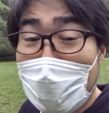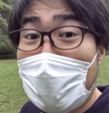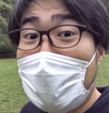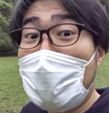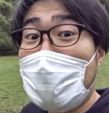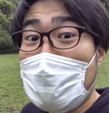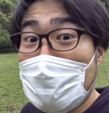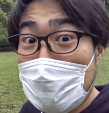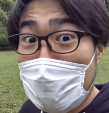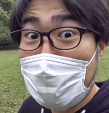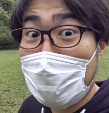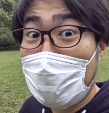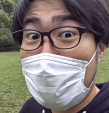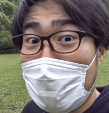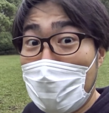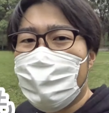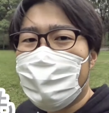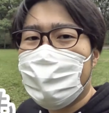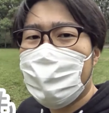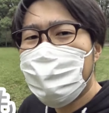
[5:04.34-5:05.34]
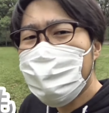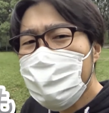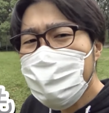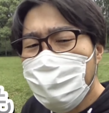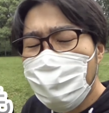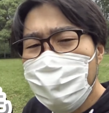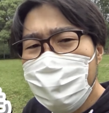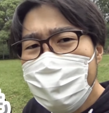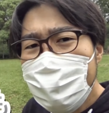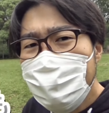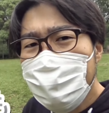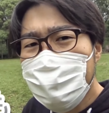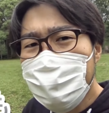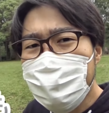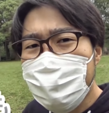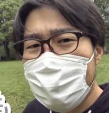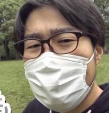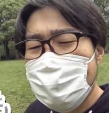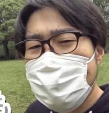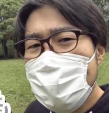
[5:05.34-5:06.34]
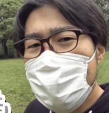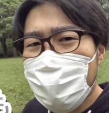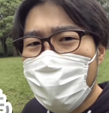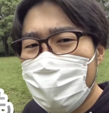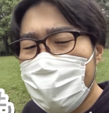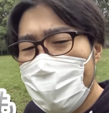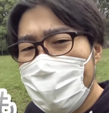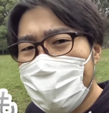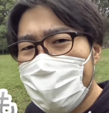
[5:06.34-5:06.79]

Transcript: わけなんですけど逆に得意なこととか成功体